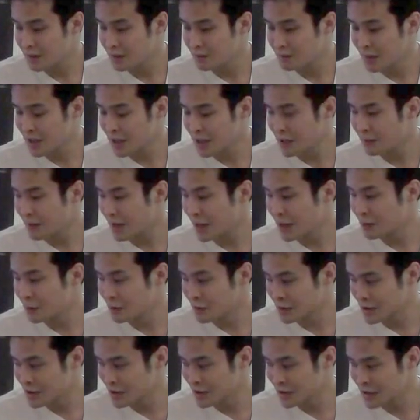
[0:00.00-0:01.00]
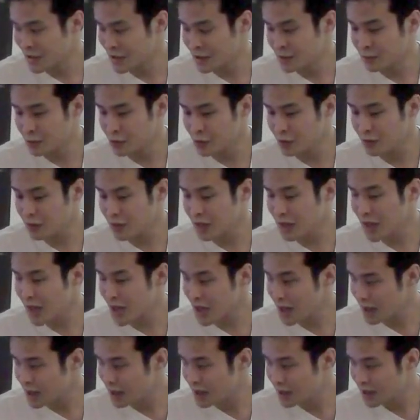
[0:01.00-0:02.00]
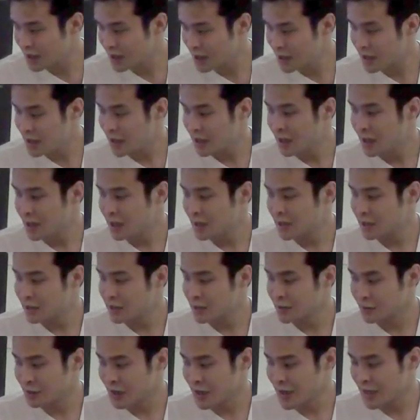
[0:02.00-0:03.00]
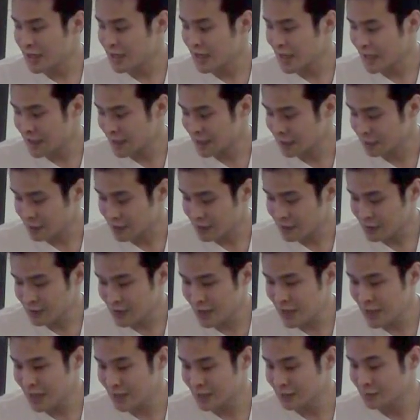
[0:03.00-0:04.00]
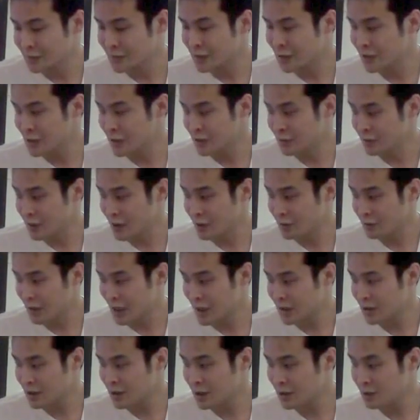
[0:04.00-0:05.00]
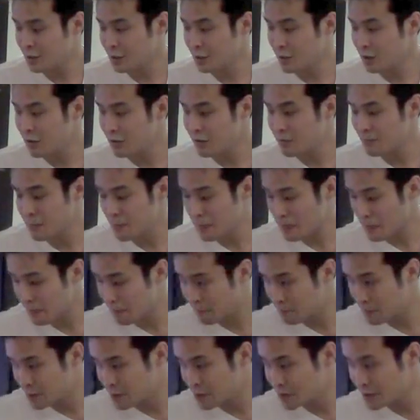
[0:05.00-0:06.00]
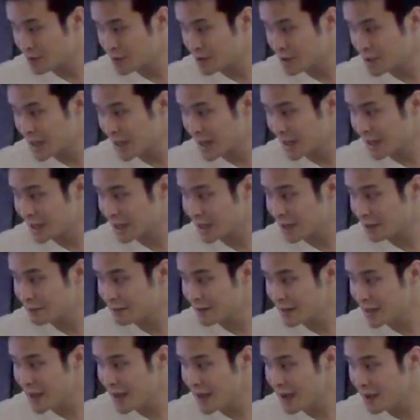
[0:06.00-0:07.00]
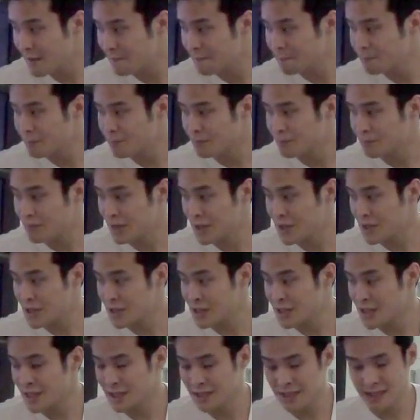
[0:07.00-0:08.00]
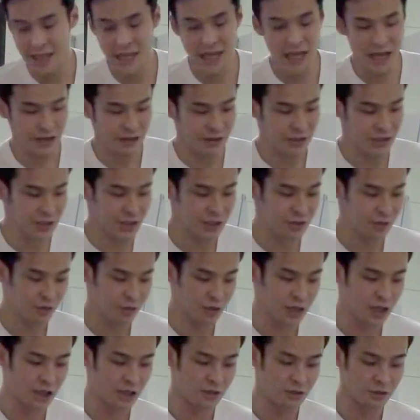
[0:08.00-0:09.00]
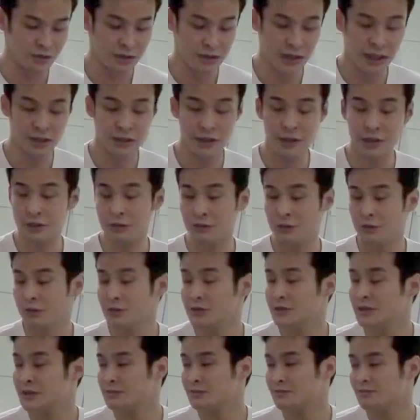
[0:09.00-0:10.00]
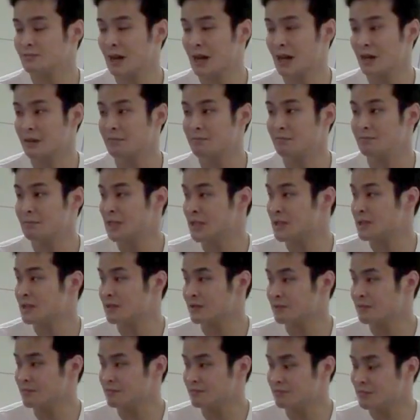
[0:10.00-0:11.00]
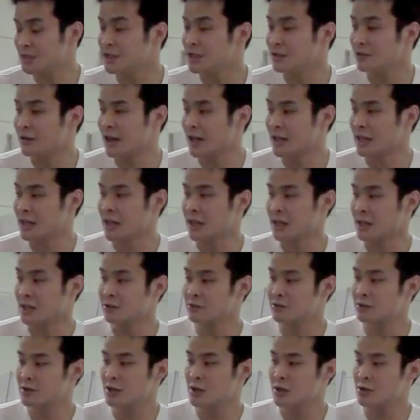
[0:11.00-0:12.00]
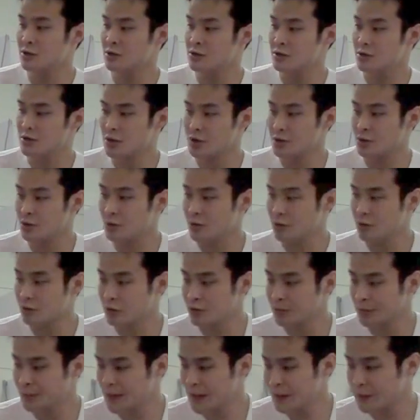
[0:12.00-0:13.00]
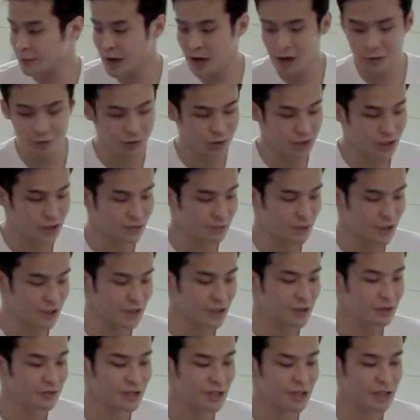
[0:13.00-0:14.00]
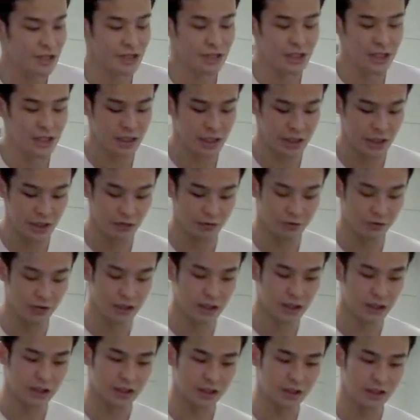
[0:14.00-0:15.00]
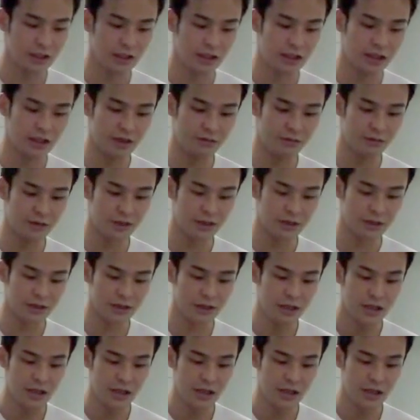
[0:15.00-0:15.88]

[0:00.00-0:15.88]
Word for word: またはロスっていうものか、それ以外なのか、それ以外のツイートなのかっていうのを分類してあげた上で、BCS でアグリッションかロスかっていうのを、まあ、3つに分けてあげるっていう手法を試みたのがこの一番下の CC っていうような形になっています。